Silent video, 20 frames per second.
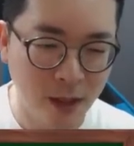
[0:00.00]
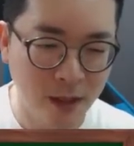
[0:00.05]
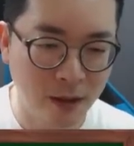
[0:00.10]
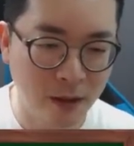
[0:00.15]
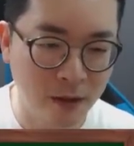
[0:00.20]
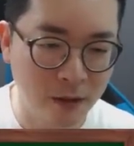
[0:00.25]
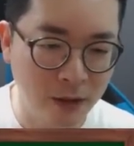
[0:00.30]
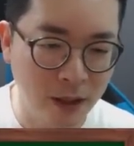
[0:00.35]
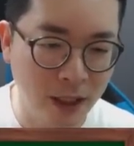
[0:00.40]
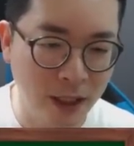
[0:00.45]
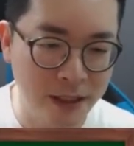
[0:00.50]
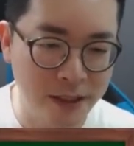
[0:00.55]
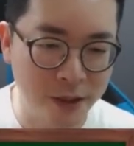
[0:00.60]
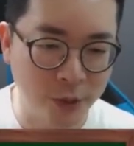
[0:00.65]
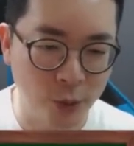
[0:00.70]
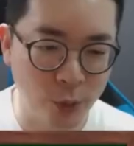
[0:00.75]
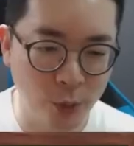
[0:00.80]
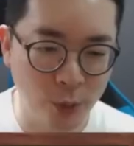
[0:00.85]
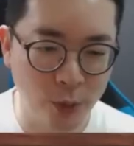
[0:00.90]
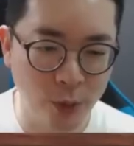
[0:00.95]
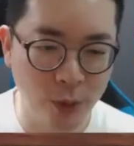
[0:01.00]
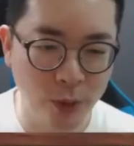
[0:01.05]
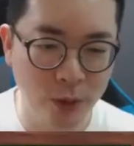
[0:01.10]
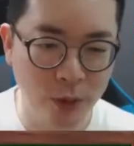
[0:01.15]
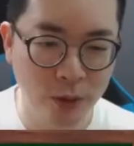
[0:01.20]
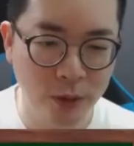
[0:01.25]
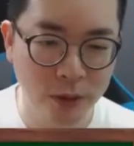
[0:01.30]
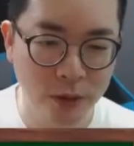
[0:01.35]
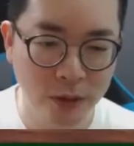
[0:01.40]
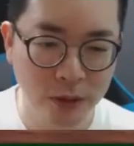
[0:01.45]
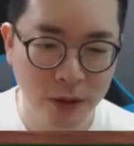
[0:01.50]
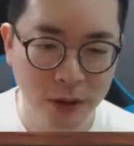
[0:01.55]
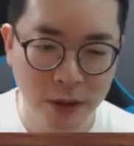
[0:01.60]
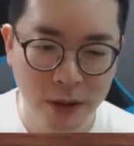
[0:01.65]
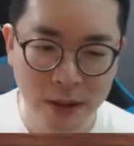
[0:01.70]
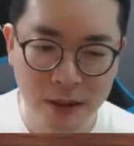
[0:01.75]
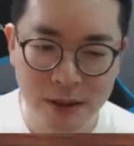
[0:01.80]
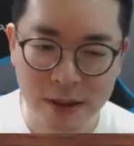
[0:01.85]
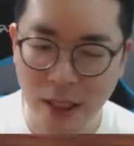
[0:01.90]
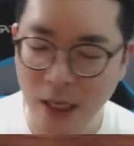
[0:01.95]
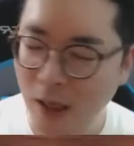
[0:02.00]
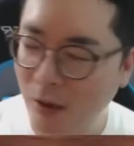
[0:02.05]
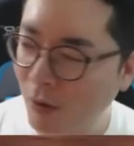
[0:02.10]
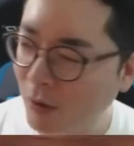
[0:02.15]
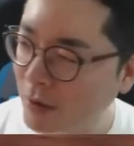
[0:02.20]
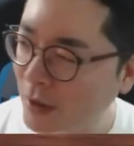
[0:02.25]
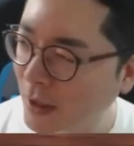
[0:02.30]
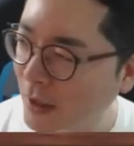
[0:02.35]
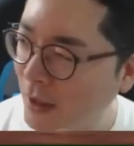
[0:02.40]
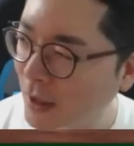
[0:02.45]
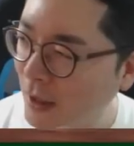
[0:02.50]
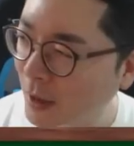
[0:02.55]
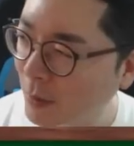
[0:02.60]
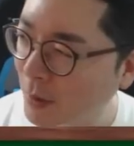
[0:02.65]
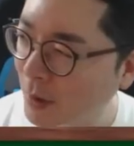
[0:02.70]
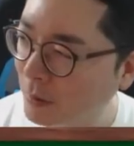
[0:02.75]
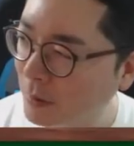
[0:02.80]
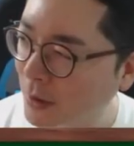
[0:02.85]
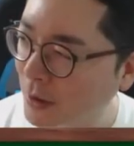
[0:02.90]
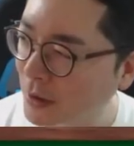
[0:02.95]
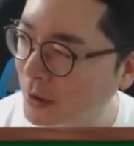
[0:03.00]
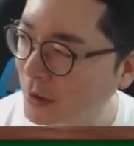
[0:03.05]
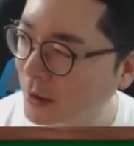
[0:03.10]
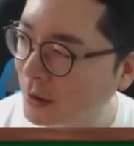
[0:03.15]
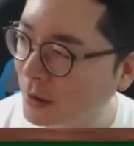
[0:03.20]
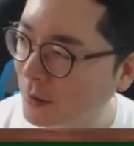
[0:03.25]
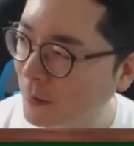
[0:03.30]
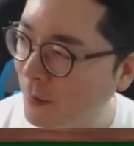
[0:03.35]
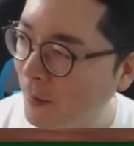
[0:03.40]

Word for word: 건강하시고. 자, 어떻게 되냐면 형님들.